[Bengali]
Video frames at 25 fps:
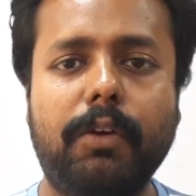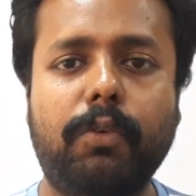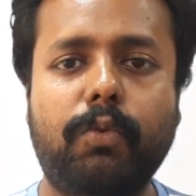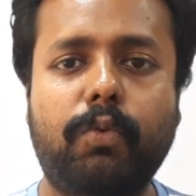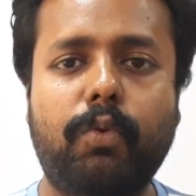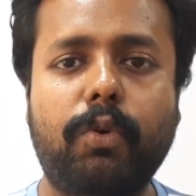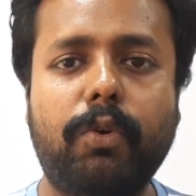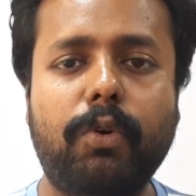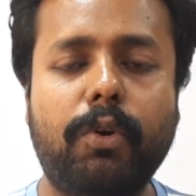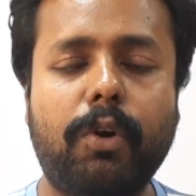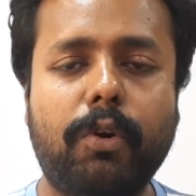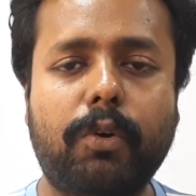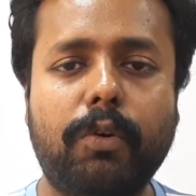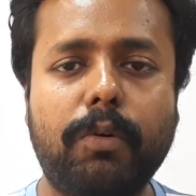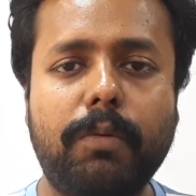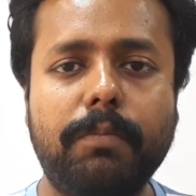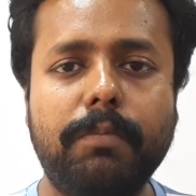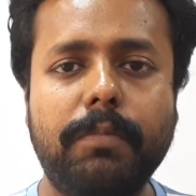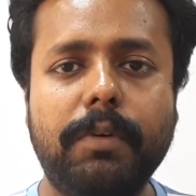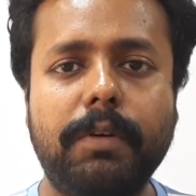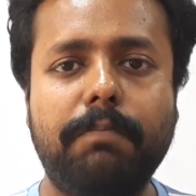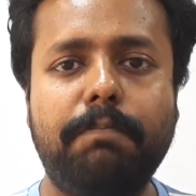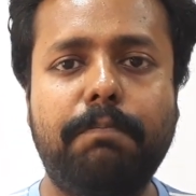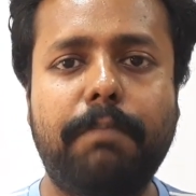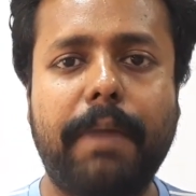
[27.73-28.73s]
কোনো রকম
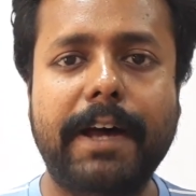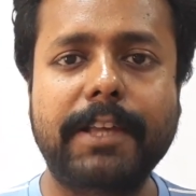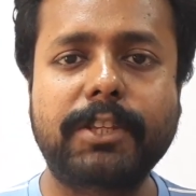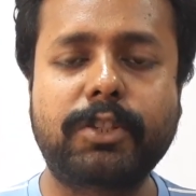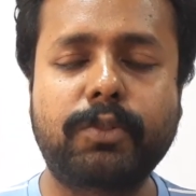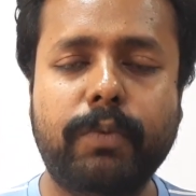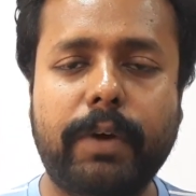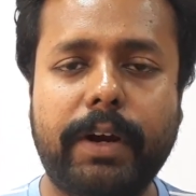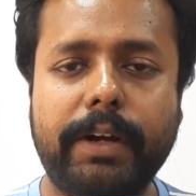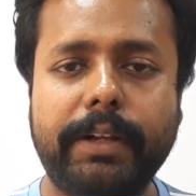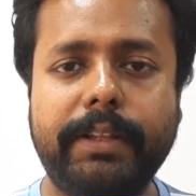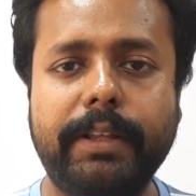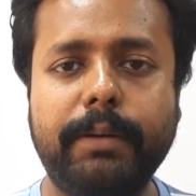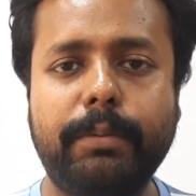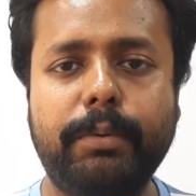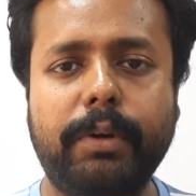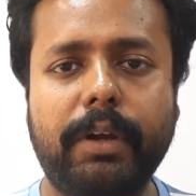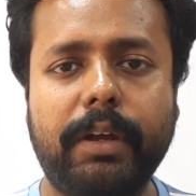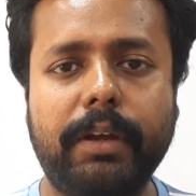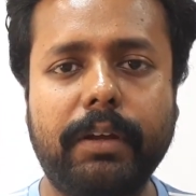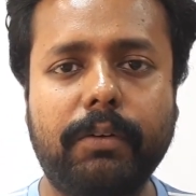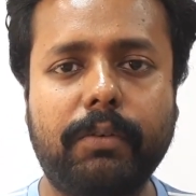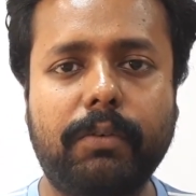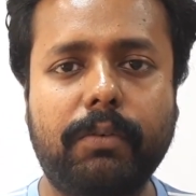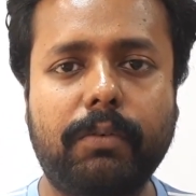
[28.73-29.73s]
বাসওয়ার্ড দেব না
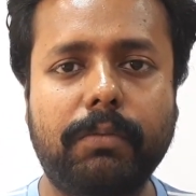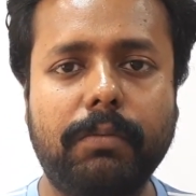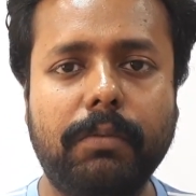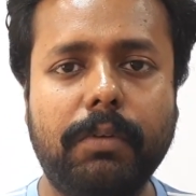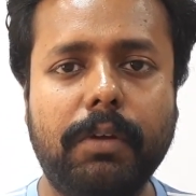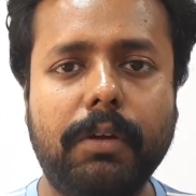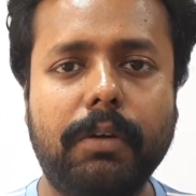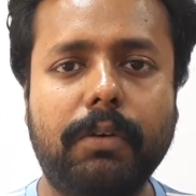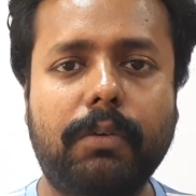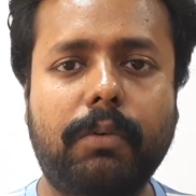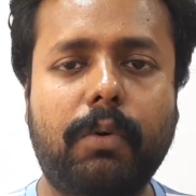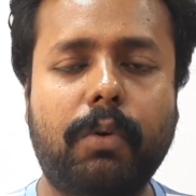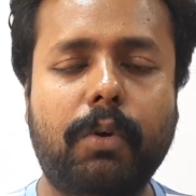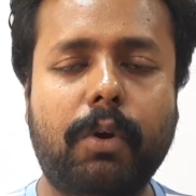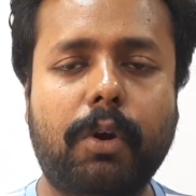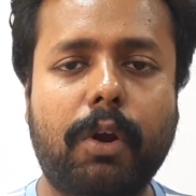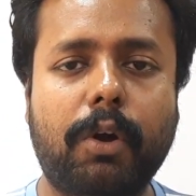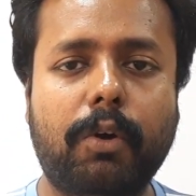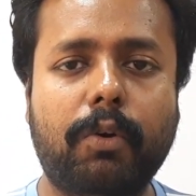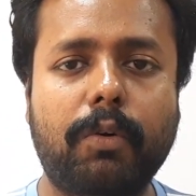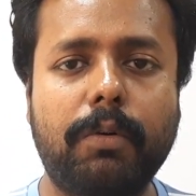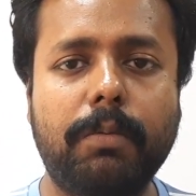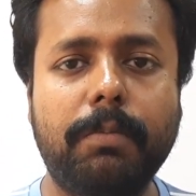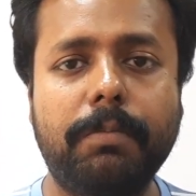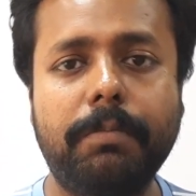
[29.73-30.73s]
কোনো
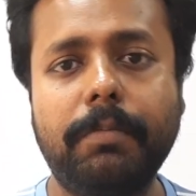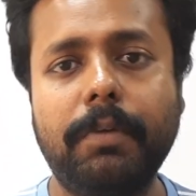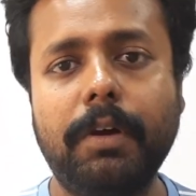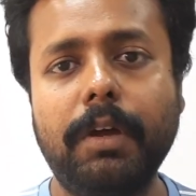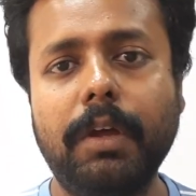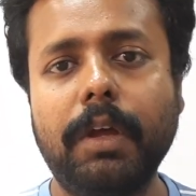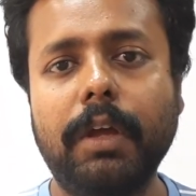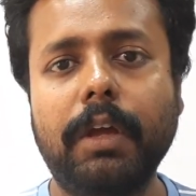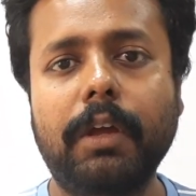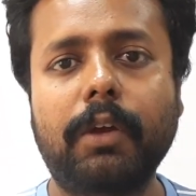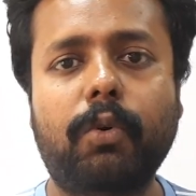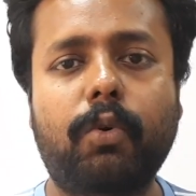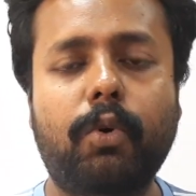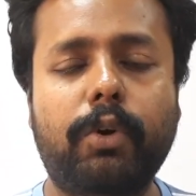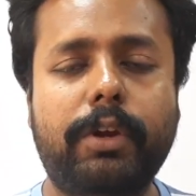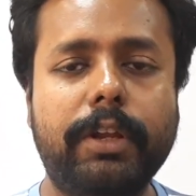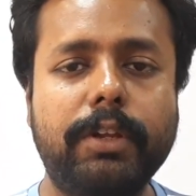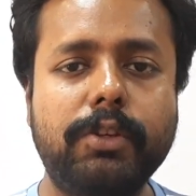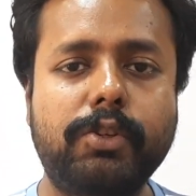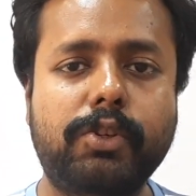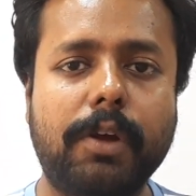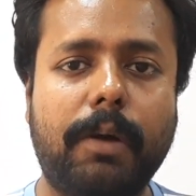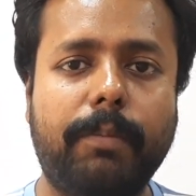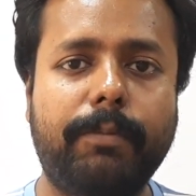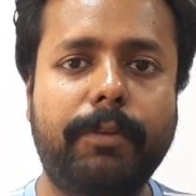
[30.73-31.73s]
রকম কঠিন
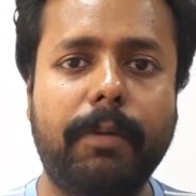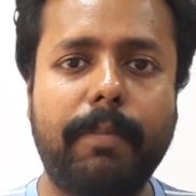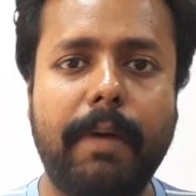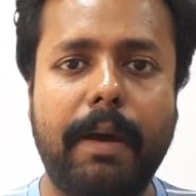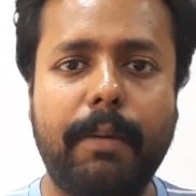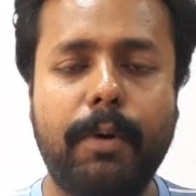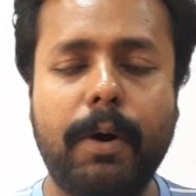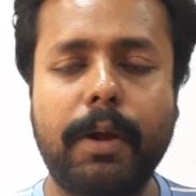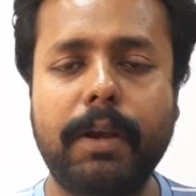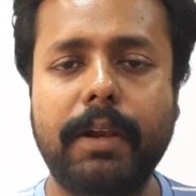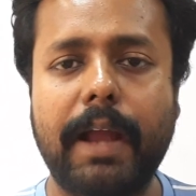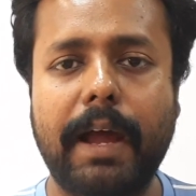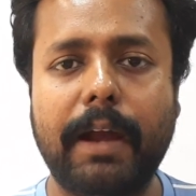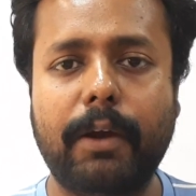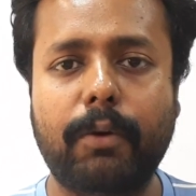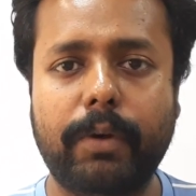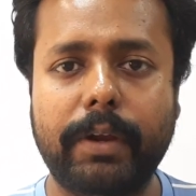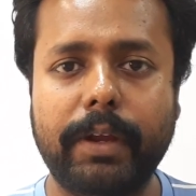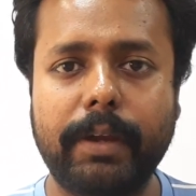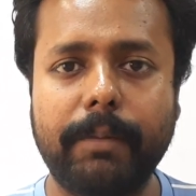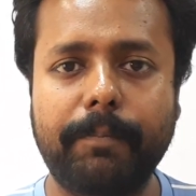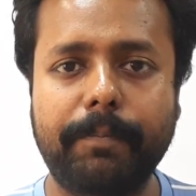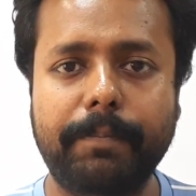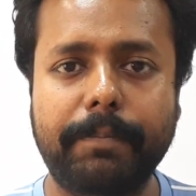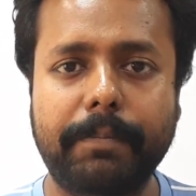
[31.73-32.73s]
শব্দ ব্যবহার না করে
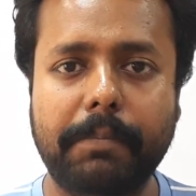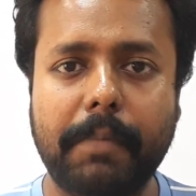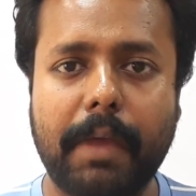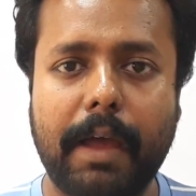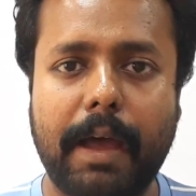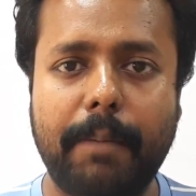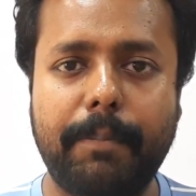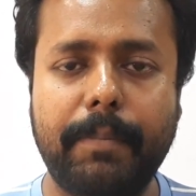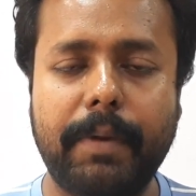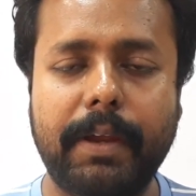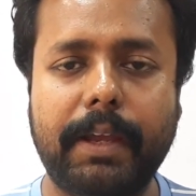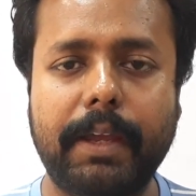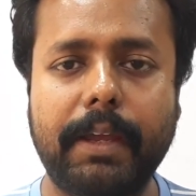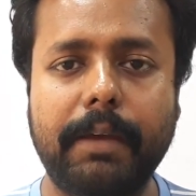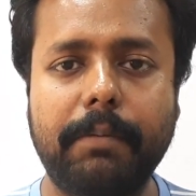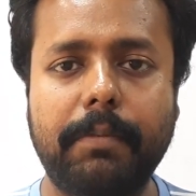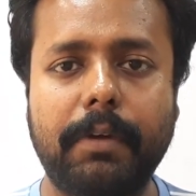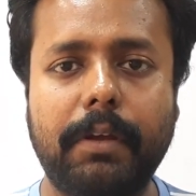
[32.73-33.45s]
আপনাকে